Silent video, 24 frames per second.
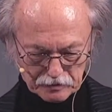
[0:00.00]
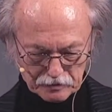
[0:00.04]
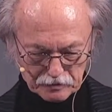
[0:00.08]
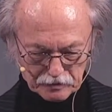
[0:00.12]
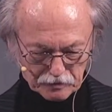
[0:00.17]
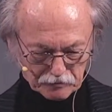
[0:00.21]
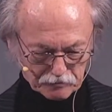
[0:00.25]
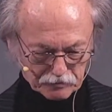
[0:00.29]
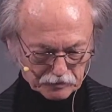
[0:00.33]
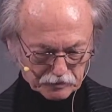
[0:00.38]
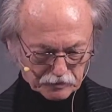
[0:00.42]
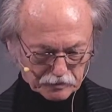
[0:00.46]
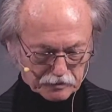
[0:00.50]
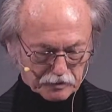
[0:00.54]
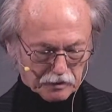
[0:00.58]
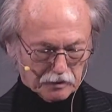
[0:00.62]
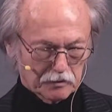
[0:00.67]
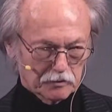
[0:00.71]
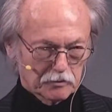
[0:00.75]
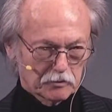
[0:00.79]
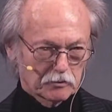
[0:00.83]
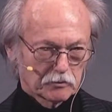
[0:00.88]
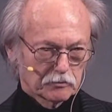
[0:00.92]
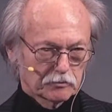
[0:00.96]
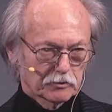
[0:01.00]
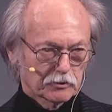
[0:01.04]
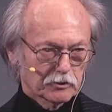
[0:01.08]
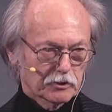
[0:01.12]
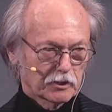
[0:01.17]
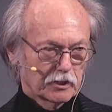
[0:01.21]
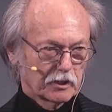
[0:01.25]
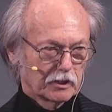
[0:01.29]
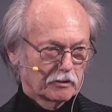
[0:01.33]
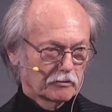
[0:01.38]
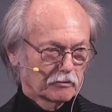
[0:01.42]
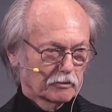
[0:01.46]
einfach das alles zu
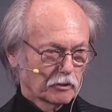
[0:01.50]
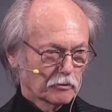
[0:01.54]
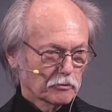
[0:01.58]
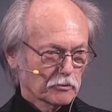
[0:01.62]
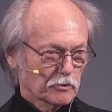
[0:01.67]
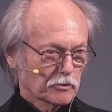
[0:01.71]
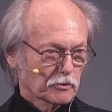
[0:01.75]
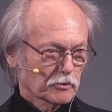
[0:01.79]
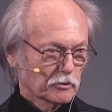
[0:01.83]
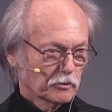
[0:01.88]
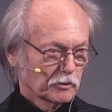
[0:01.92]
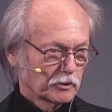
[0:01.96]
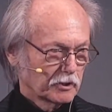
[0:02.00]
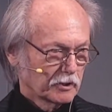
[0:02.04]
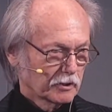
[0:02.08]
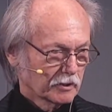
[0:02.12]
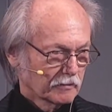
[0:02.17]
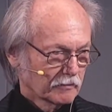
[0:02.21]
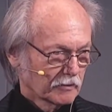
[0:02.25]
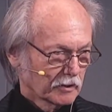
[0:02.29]
verstehen, auszusortieren,